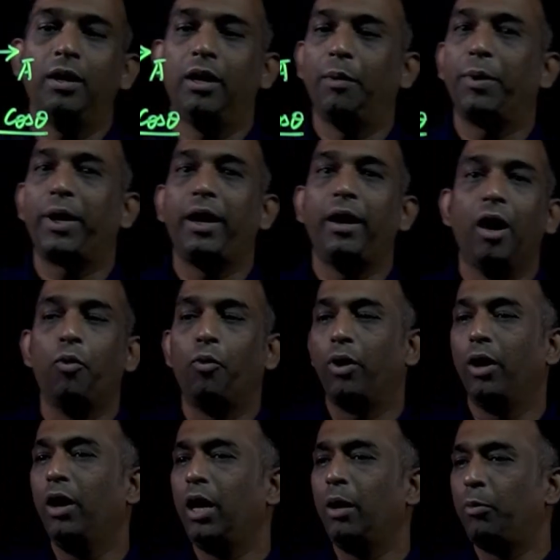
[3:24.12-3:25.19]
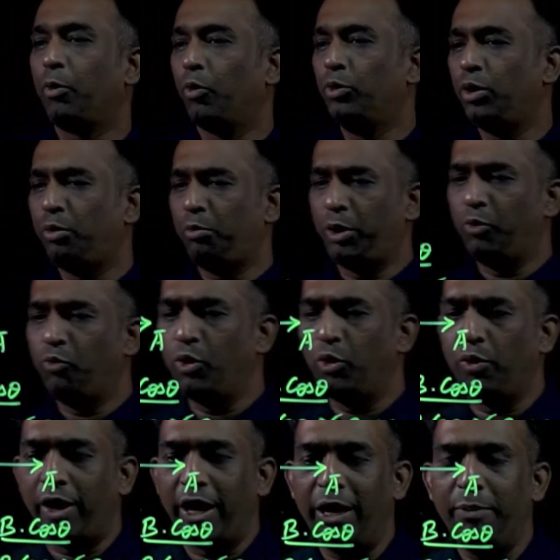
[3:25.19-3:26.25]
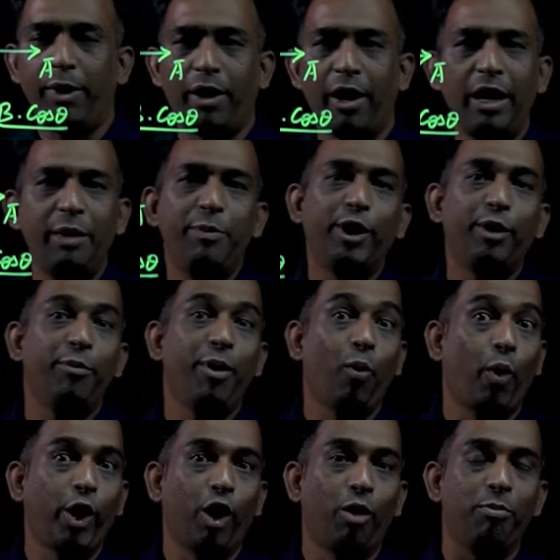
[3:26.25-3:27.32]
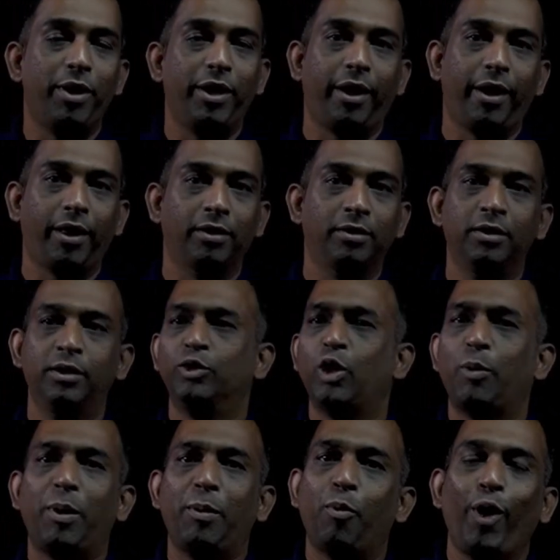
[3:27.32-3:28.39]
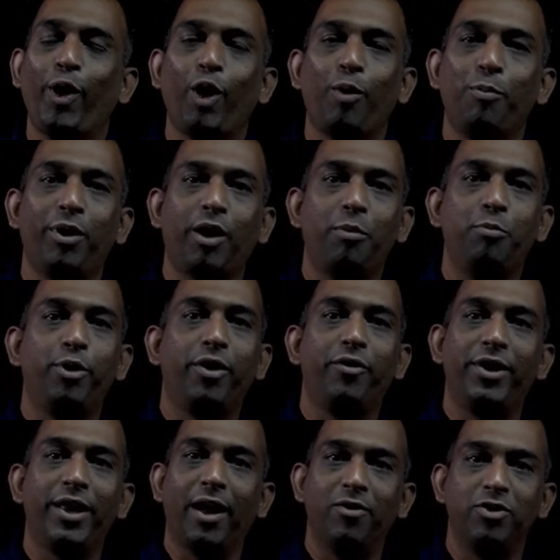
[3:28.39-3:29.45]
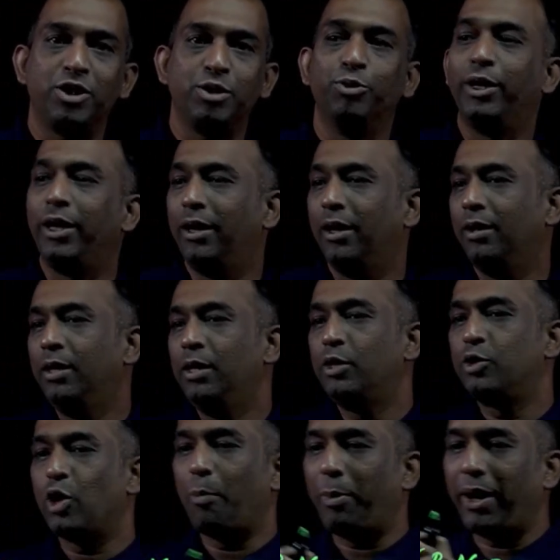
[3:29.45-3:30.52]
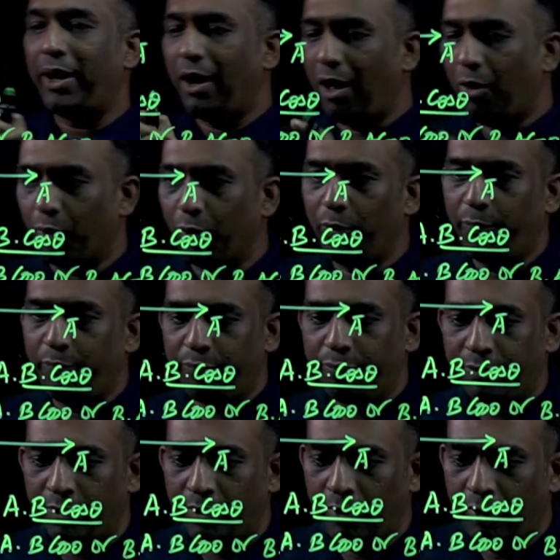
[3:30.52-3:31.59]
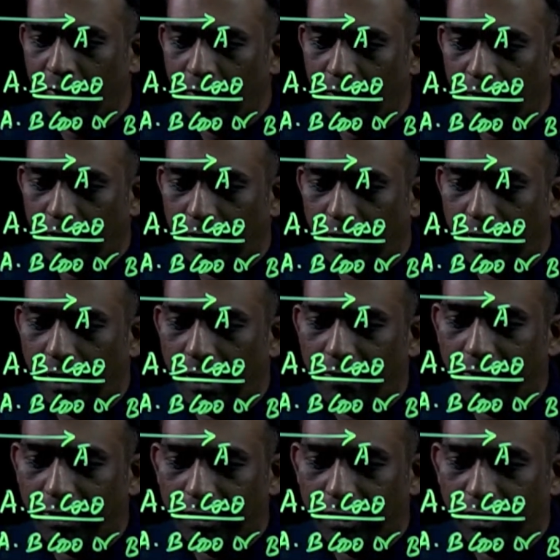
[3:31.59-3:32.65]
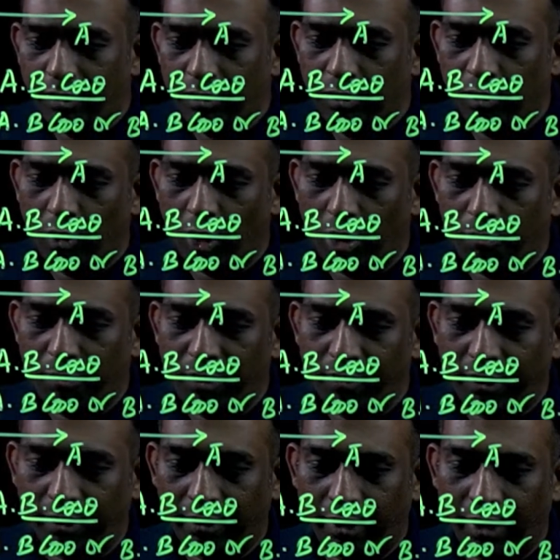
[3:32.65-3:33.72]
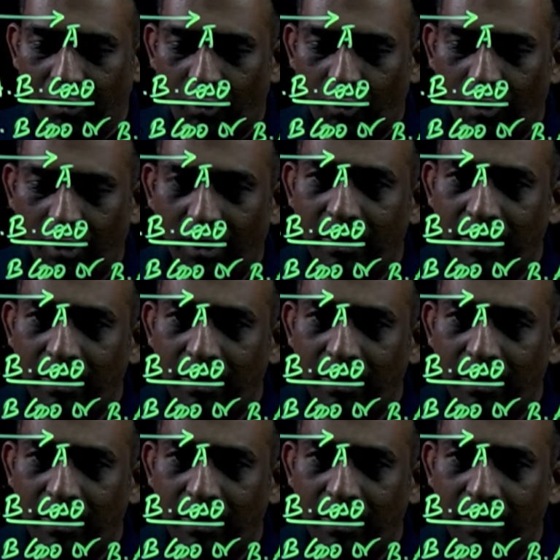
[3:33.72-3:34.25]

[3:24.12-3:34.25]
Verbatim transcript: நமக்கு என்ன ஆகும்னா நமக்கு வந்து இவங்க இவங்க ரெண்டு பேர் ரெண்டு பேருக்குமே ஒய் காம்பனன்ட் கிடையாது ஸோ அப்போ நம்ம ஒய் காம்பனன்ட் கண்டுபிடிக்க வேண்டிய அவசியமும் இல்லை ஸோ அப்போ என்ன ஆகும் ஏ வெக்டர் டாட் பி வெக்டர் என்ன வரும்னா